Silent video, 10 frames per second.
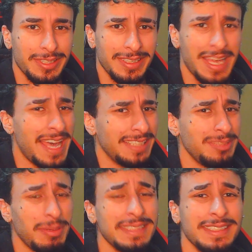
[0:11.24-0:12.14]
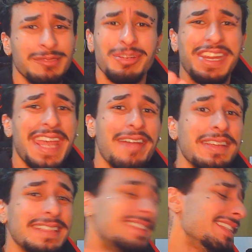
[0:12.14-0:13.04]
É, tipo assim, um Breaking Heavy
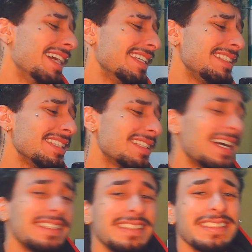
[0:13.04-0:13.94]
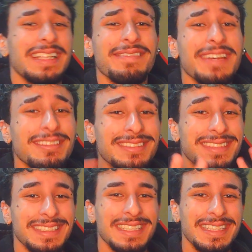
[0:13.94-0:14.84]
que se a gente entrar, a gente nem vai
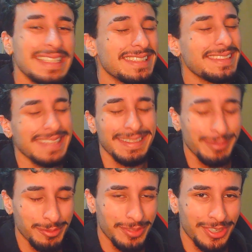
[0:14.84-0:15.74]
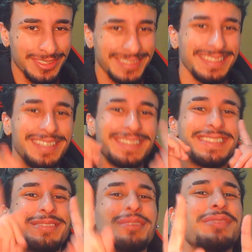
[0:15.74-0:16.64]
conseguir andar de tanto monstro. E
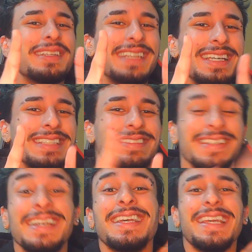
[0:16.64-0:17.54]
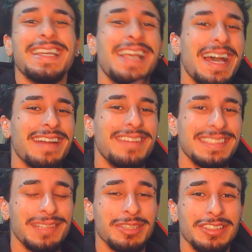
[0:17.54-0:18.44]
hoje eu vou fazer isso. E cara, vai
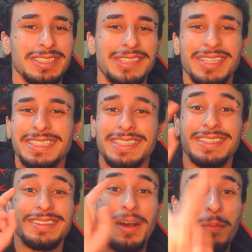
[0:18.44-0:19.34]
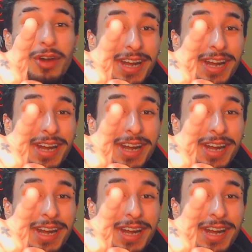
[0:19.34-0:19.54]
ser muito divertido, então bora